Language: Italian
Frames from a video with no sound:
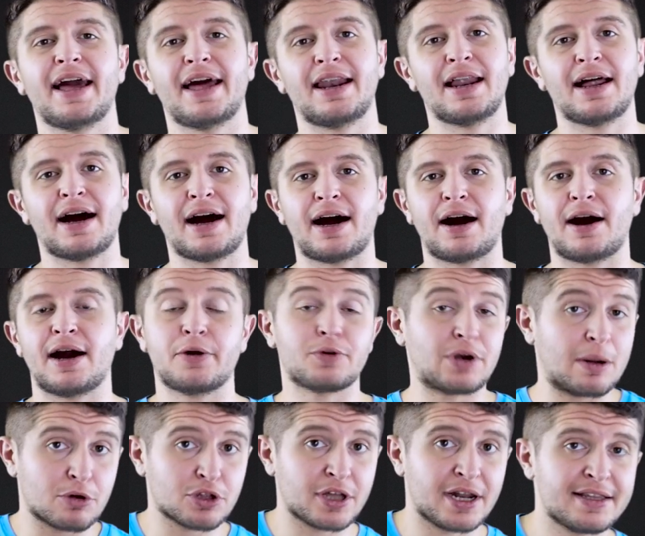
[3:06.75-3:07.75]
è, la, è
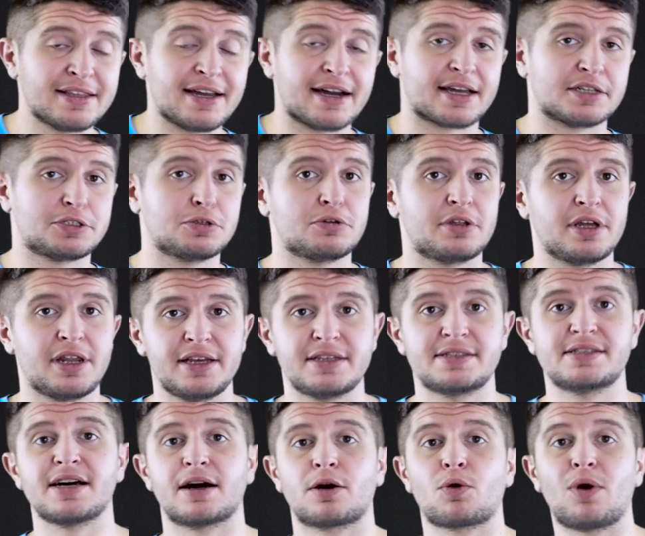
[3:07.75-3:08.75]
una modalità che si
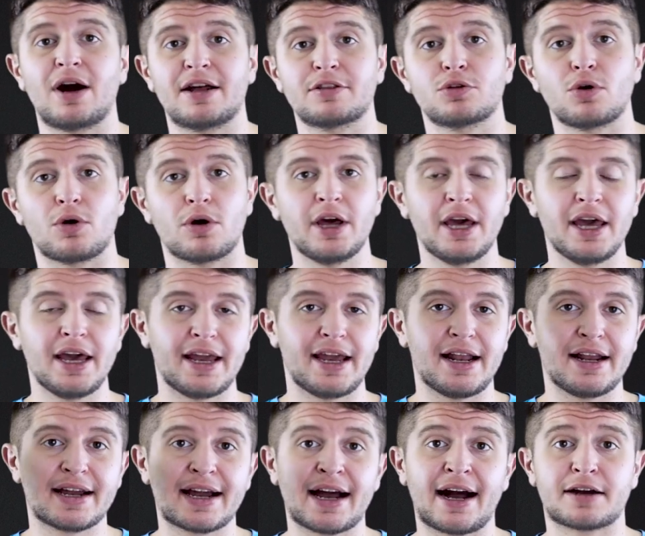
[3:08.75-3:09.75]
utilizza quando
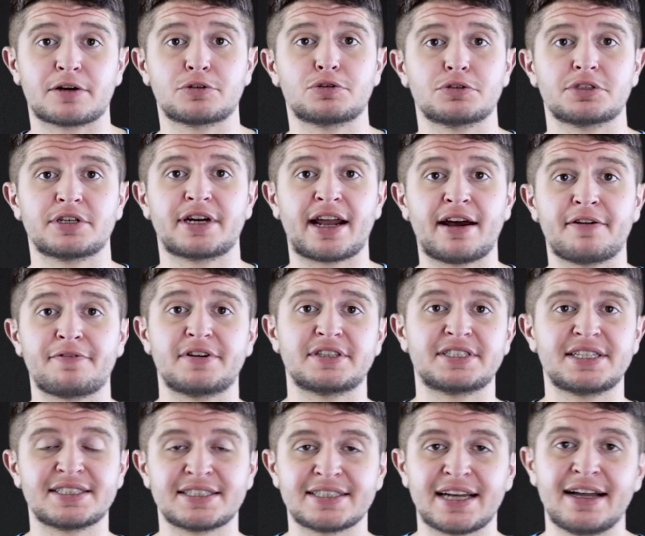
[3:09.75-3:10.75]
il Cactus
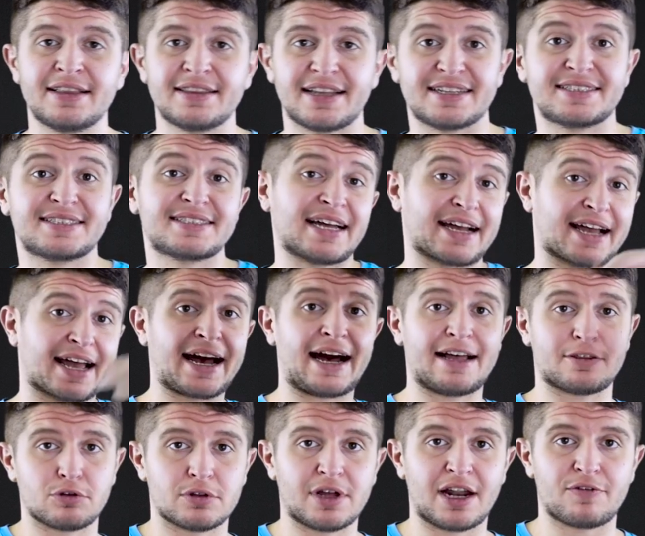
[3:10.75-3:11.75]
RF60 è
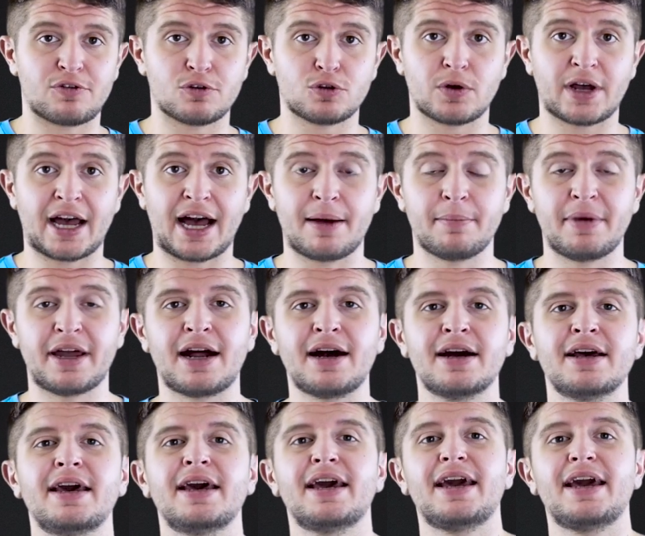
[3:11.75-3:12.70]
staccato dalla fotocamera